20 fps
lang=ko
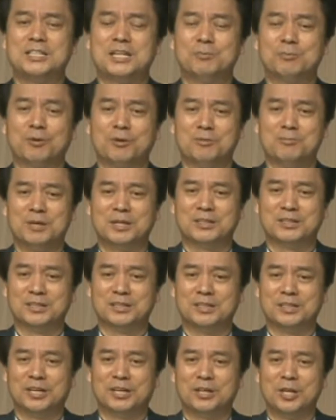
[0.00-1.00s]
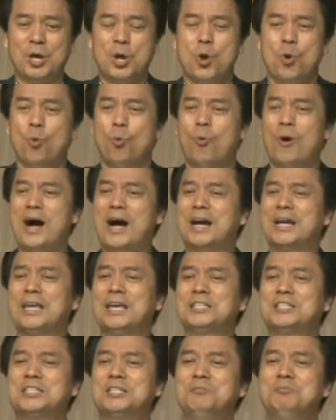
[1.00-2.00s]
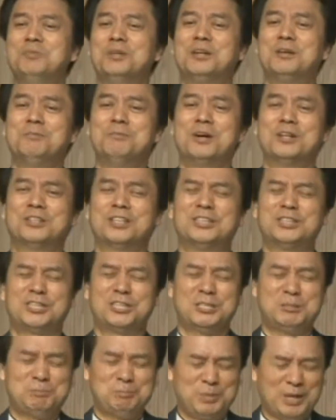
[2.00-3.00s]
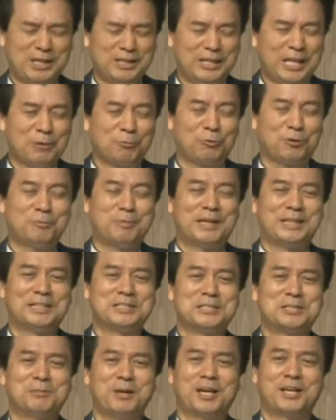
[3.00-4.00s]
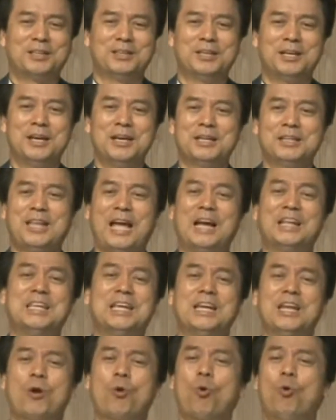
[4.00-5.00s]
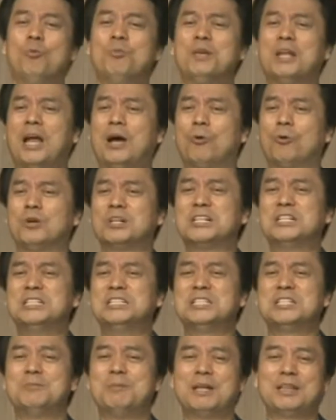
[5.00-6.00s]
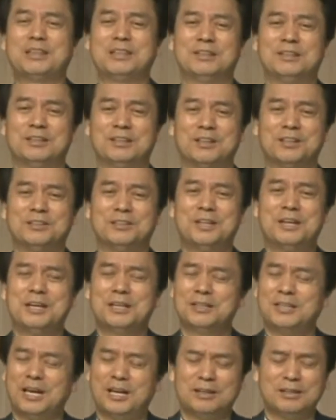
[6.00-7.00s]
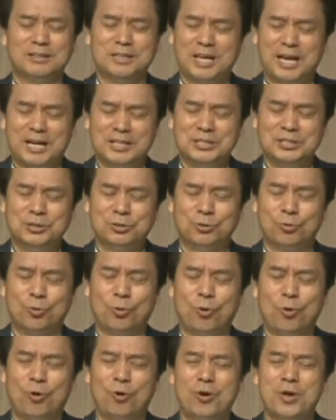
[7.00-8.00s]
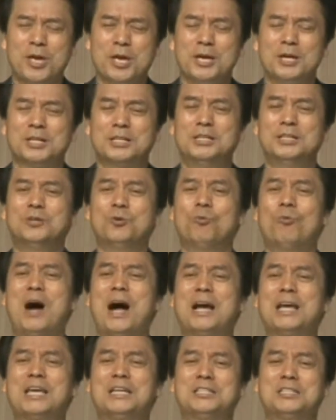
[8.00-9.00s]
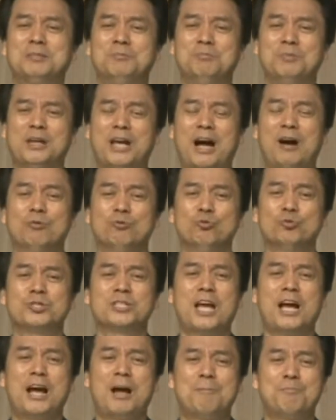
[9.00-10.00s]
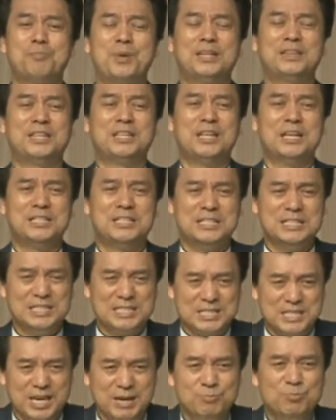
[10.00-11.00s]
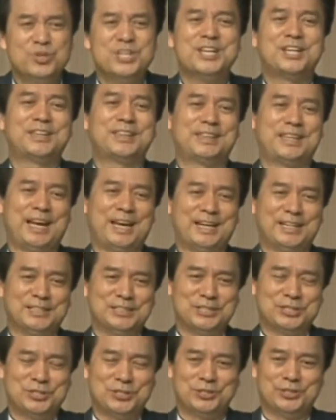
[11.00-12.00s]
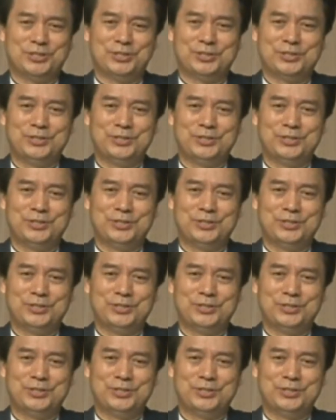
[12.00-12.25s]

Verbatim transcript: 재물을 먹는 것, 왕의 진미를 먹는 특별 대우를 받았지만은 다니엘이 고민하고 근심했던 것은 다른 게 아니었고 그 왕의 진미가 우상 앞에 드려진 재물이었다는 거지